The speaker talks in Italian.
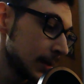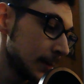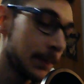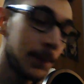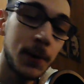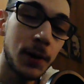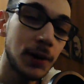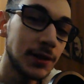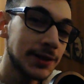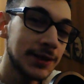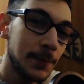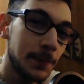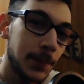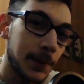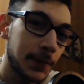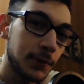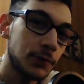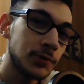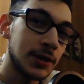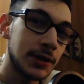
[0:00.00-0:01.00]
Però è
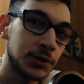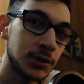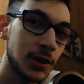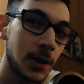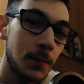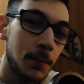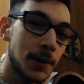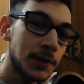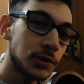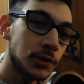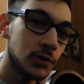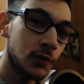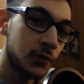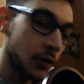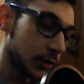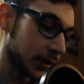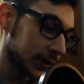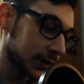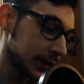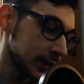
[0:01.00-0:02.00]
sempre così: c'è un mazzo
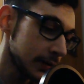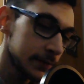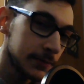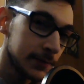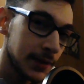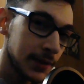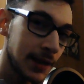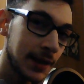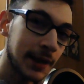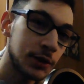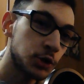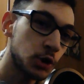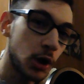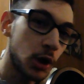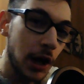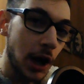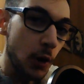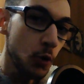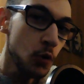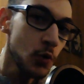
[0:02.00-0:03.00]
forte che
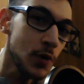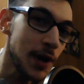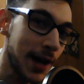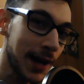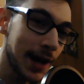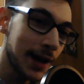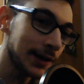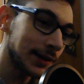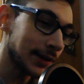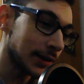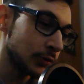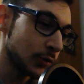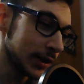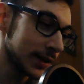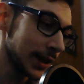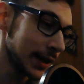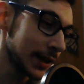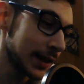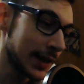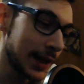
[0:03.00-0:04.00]
gioca una carta di un
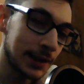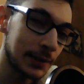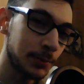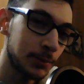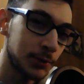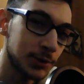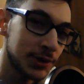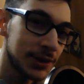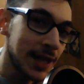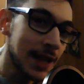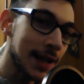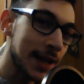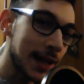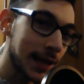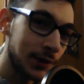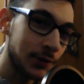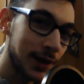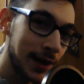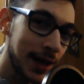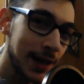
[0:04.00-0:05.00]
altro archetipo,
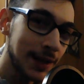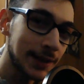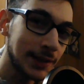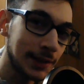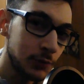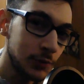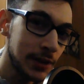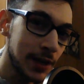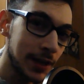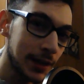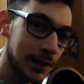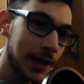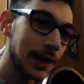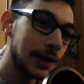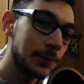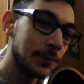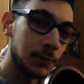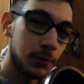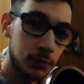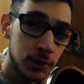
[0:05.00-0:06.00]
steccano la carta di
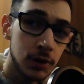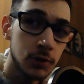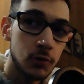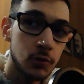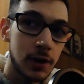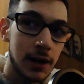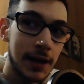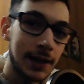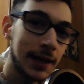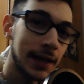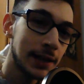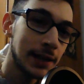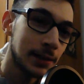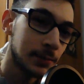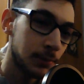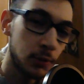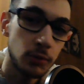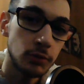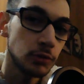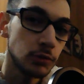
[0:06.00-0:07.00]
quell'archetipo, così
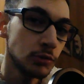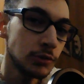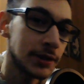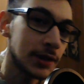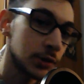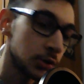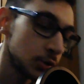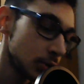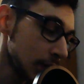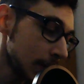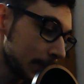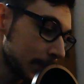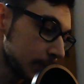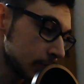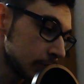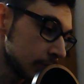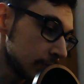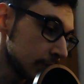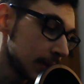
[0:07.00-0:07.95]
quell'archetipo non si gioca più,